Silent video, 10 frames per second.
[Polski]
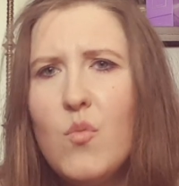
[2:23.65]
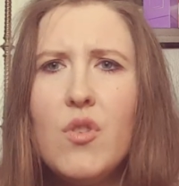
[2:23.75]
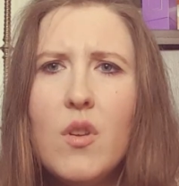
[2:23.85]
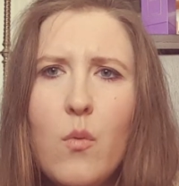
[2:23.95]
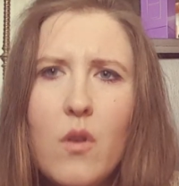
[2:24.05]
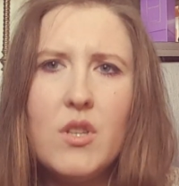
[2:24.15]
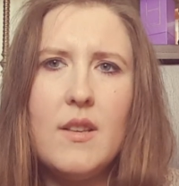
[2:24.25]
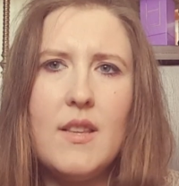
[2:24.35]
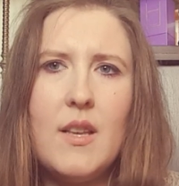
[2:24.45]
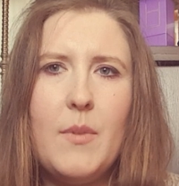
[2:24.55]
To, co łączy
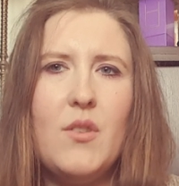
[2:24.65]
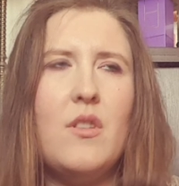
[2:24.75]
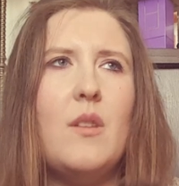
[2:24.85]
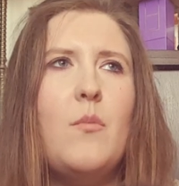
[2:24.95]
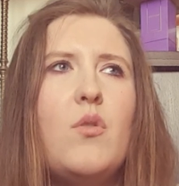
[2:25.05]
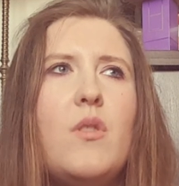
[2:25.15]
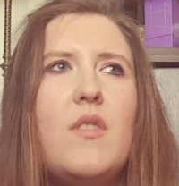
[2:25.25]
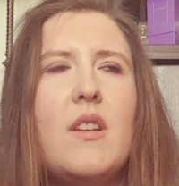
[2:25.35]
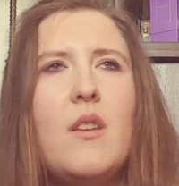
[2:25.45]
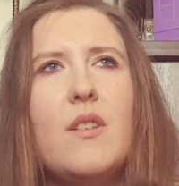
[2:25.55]
ten zapach, ten
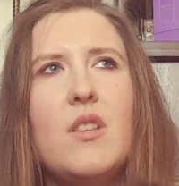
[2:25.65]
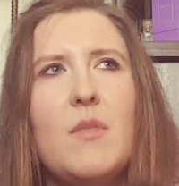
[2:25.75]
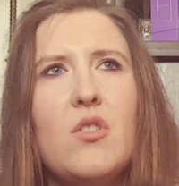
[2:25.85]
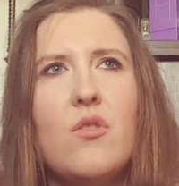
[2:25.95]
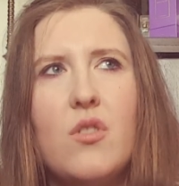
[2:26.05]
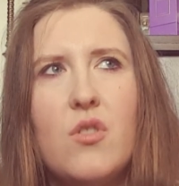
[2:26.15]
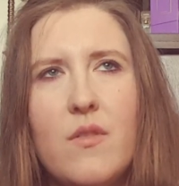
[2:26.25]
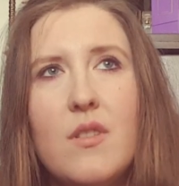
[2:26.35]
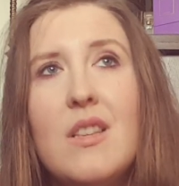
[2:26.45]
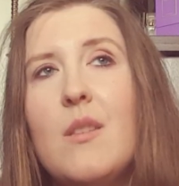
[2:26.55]
motyw takiej właśnie mleczno
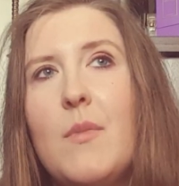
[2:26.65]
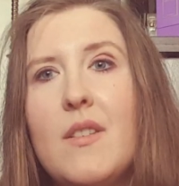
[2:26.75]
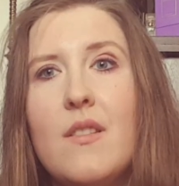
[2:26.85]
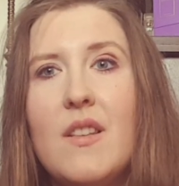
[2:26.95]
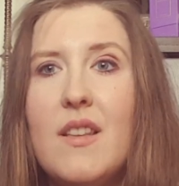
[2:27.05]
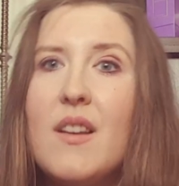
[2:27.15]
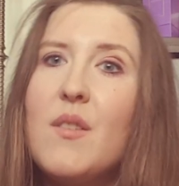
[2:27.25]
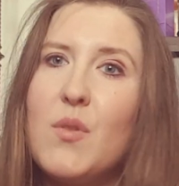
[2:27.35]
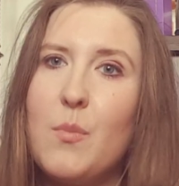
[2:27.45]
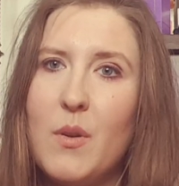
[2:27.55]
ryżowość, natomiast
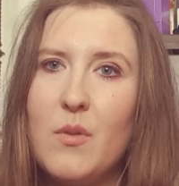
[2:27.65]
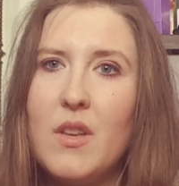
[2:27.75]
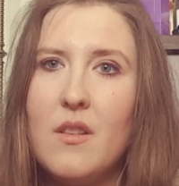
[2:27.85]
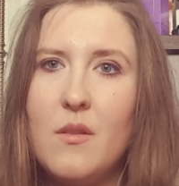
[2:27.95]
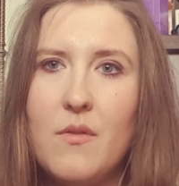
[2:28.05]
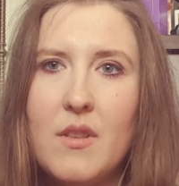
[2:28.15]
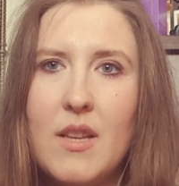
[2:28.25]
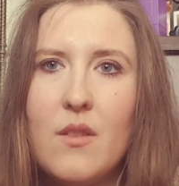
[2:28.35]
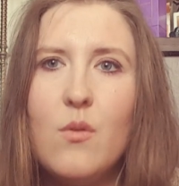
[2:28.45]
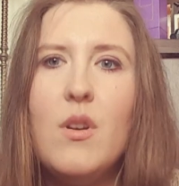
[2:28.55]
jednak w zupełnie innym
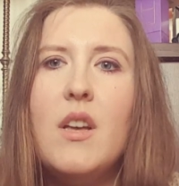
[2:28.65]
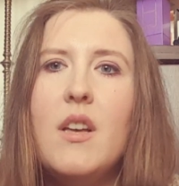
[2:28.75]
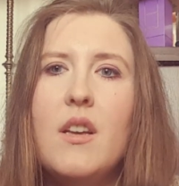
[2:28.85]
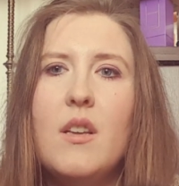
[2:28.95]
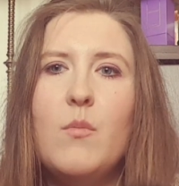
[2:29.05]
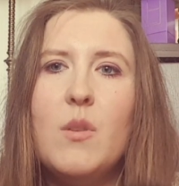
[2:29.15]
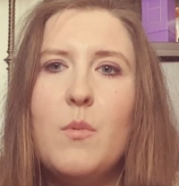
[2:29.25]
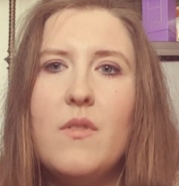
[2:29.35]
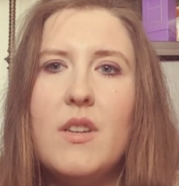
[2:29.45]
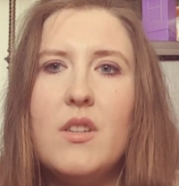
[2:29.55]
wydaniu. I muszę
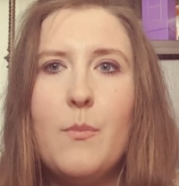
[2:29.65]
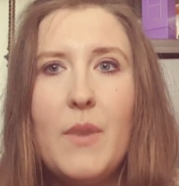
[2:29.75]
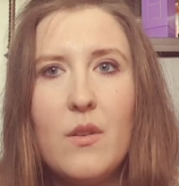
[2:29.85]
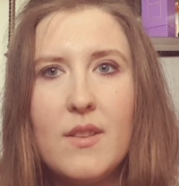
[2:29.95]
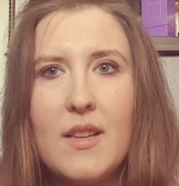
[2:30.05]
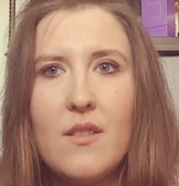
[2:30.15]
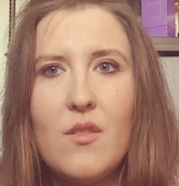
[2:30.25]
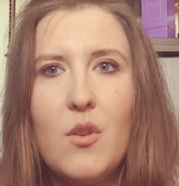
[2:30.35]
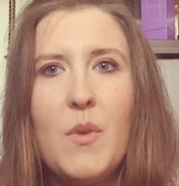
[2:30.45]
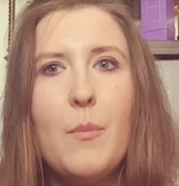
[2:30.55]
powiedzieć, że Palo
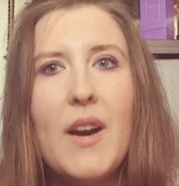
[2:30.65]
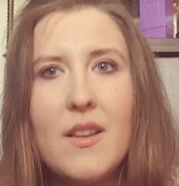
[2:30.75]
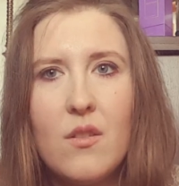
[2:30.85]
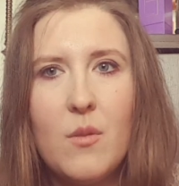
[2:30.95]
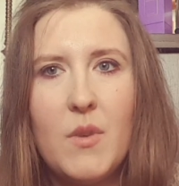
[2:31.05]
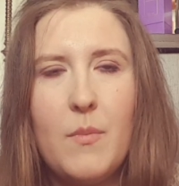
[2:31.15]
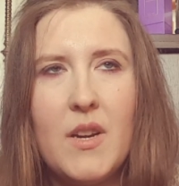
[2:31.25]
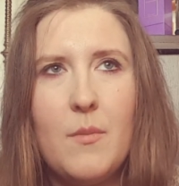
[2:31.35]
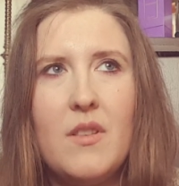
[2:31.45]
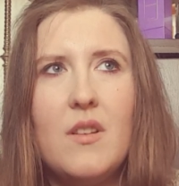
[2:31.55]
Santo ma bardzo dobre
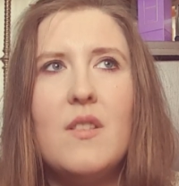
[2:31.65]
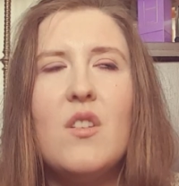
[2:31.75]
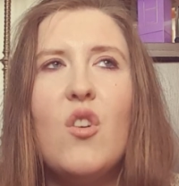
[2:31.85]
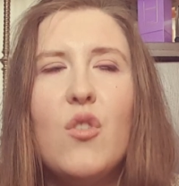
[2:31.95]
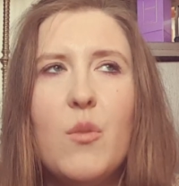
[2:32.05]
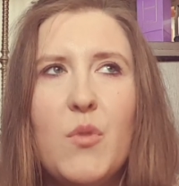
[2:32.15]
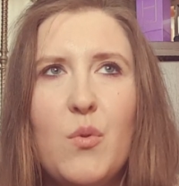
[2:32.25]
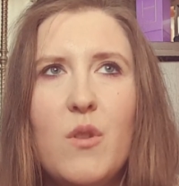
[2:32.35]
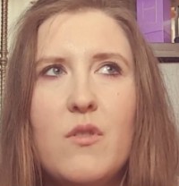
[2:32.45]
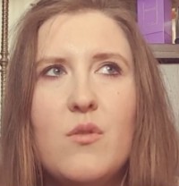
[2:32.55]
parametry, jest ogromnie
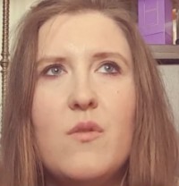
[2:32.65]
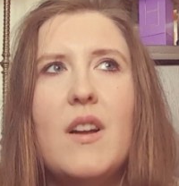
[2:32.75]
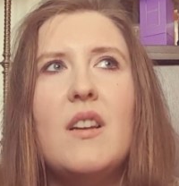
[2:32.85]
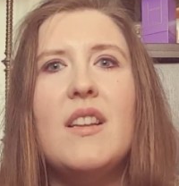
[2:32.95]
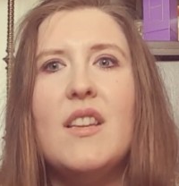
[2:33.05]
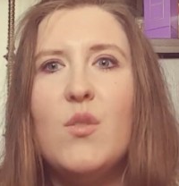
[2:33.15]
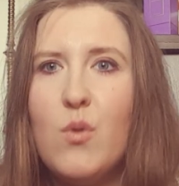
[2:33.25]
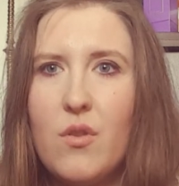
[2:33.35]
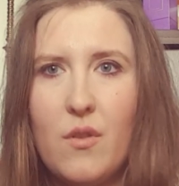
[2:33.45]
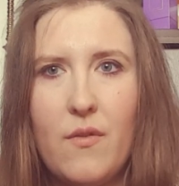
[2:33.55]
długo wyczuwalny i
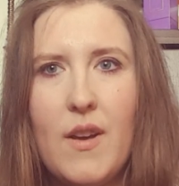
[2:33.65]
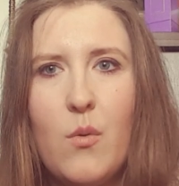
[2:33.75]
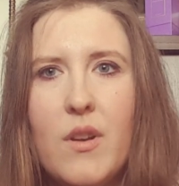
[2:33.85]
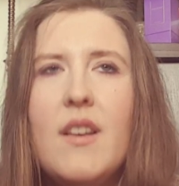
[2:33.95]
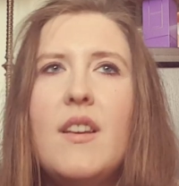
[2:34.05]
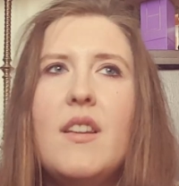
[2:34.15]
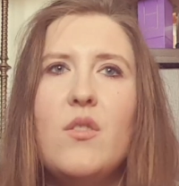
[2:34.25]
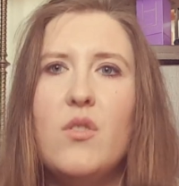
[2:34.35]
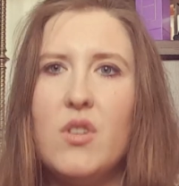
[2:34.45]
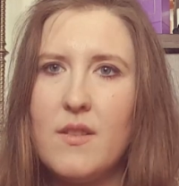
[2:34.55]
długotrwały.
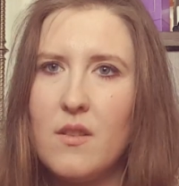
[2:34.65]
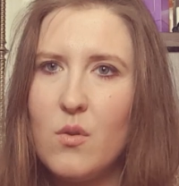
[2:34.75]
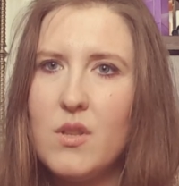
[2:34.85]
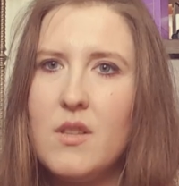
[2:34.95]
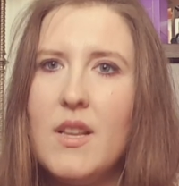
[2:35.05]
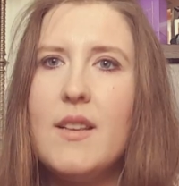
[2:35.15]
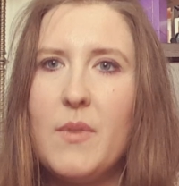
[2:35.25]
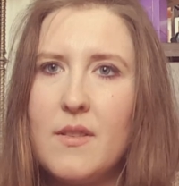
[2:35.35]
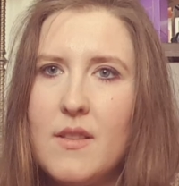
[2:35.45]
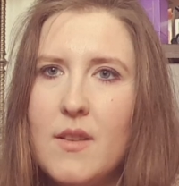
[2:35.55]
Nie dość, że jest nośny,
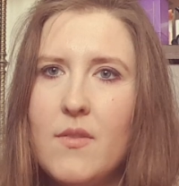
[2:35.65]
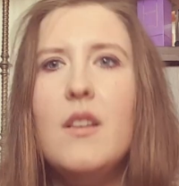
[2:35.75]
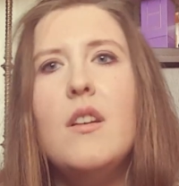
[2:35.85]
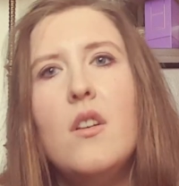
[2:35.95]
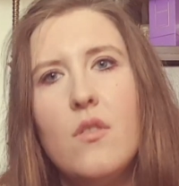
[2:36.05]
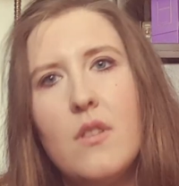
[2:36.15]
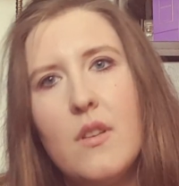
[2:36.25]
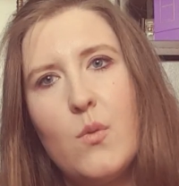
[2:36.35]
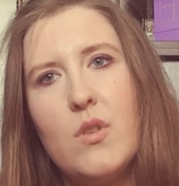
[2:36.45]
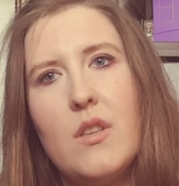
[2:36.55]
ekspansywny, to na
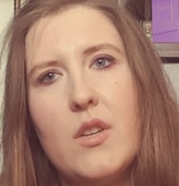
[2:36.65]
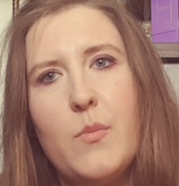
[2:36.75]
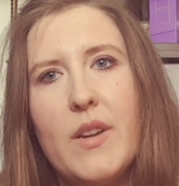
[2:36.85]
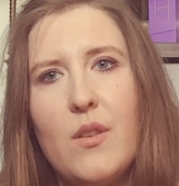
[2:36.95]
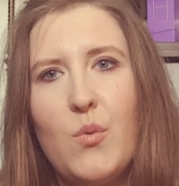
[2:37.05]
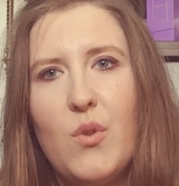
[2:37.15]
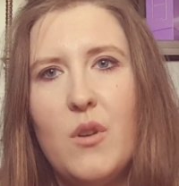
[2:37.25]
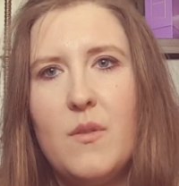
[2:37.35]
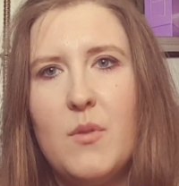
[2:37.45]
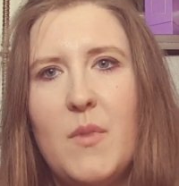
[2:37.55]
skórze też bardzo
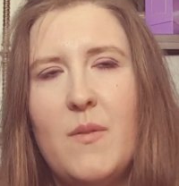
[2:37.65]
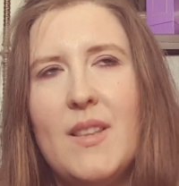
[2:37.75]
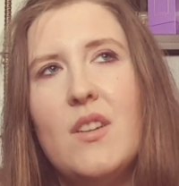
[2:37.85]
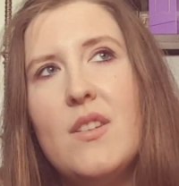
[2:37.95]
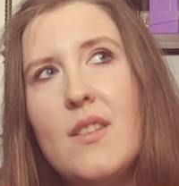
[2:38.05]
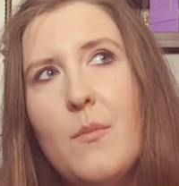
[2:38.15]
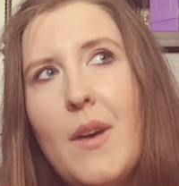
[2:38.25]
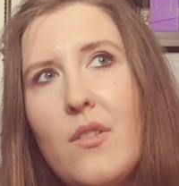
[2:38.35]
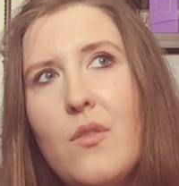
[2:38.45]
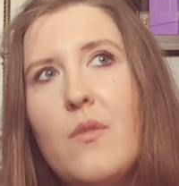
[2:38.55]
długo wybrzmiewa. Także jestem
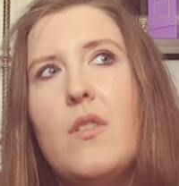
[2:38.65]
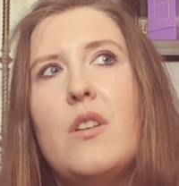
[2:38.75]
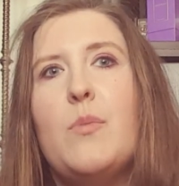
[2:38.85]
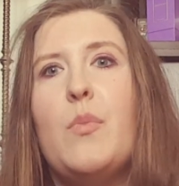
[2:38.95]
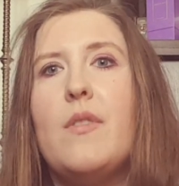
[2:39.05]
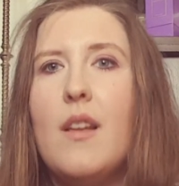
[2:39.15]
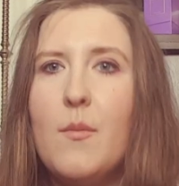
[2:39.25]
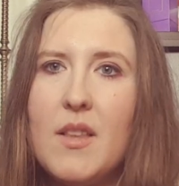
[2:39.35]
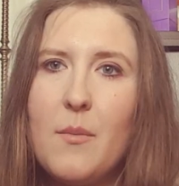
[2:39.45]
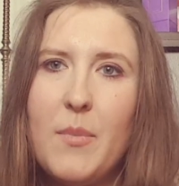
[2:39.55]
bardzo zadowolona, że
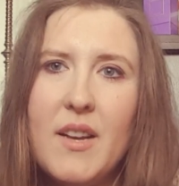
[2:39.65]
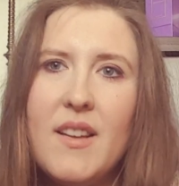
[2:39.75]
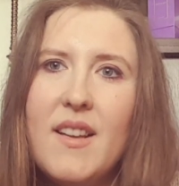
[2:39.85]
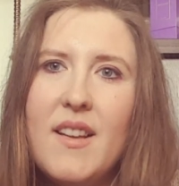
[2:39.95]
poznałam zapach